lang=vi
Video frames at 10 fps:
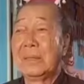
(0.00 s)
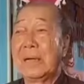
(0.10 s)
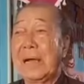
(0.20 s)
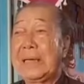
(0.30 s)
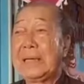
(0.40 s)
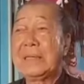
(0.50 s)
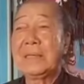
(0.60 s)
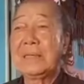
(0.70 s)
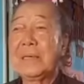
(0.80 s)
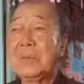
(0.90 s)
ngài đã
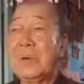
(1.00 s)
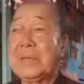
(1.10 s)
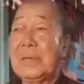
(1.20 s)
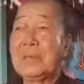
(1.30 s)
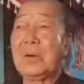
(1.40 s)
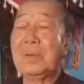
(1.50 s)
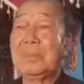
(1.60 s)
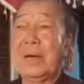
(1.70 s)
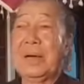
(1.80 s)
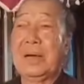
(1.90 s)
tiên tri qua giai
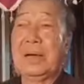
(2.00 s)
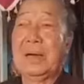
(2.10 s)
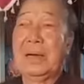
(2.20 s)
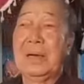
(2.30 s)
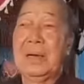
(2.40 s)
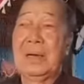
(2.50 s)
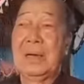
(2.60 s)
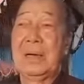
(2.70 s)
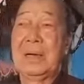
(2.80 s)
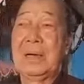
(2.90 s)
đoạn mà
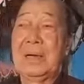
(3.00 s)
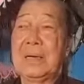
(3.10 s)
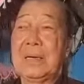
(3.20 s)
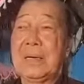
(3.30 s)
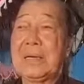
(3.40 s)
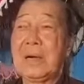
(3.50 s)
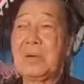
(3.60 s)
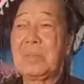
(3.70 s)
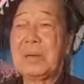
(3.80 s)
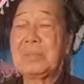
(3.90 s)
cây
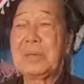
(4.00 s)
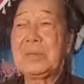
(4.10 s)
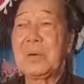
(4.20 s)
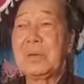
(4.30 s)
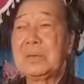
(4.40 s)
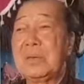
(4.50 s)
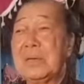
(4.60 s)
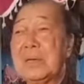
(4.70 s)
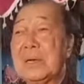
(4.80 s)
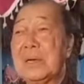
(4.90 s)
cầu bắc mỹ thuận rồi
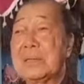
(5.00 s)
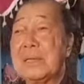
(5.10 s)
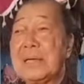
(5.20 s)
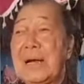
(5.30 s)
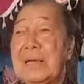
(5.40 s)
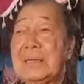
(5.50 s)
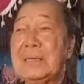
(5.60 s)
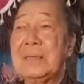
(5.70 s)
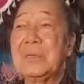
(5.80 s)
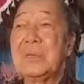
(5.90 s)
cái cờ, tất cả
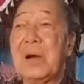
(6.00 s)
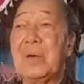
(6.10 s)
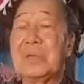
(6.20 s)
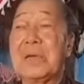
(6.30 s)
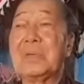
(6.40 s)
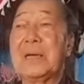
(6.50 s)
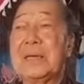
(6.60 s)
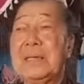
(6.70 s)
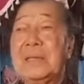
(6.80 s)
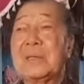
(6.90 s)
những cái số cầu sau
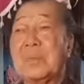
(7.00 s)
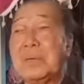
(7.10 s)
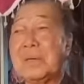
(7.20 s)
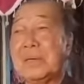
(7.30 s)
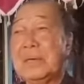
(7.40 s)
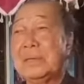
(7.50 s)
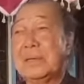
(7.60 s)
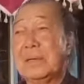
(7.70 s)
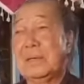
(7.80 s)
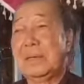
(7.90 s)
này liên tục đó để
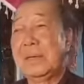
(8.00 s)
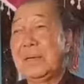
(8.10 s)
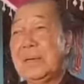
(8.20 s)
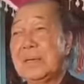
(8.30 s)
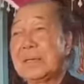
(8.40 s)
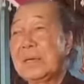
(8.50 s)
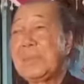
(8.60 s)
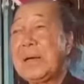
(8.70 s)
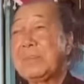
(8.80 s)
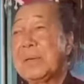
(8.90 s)
rồi để
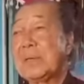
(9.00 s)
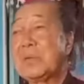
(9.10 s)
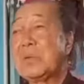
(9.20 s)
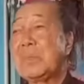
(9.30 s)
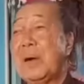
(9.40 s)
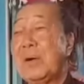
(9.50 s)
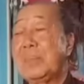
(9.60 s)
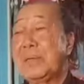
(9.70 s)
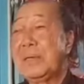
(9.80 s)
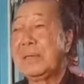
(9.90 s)
bắt mà cho số bà
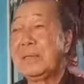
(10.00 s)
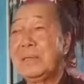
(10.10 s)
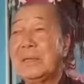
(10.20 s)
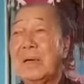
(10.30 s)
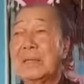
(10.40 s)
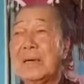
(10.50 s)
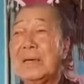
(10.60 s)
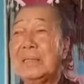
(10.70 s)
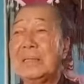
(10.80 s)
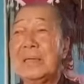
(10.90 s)
con mình đi nó như cần
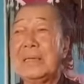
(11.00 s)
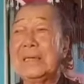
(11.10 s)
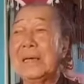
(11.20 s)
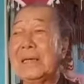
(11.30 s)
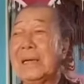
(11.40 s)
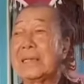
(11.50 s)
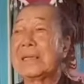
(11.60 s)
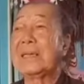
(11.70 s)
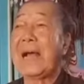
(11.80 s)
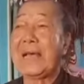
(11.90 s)
thơ thì hiện nay là cần
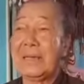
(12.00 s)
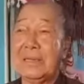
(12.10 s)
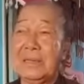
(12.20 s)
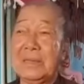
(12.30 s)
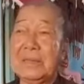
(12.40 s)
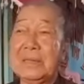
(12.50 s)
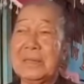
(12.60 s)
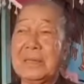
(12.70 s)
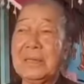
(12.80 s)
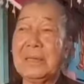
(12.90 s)
thơ hai rồi nó
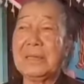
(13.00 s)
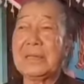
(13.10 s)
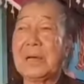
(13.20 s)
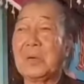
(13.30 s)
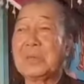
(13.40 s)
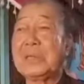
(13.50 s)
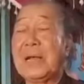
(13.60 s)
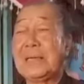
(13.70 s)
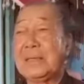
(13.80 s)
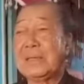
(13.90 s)
tiến đến cây cầu thứ
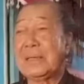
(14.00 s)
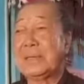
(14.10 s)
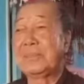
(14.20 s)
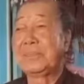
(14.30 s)
hai nữa rồi đó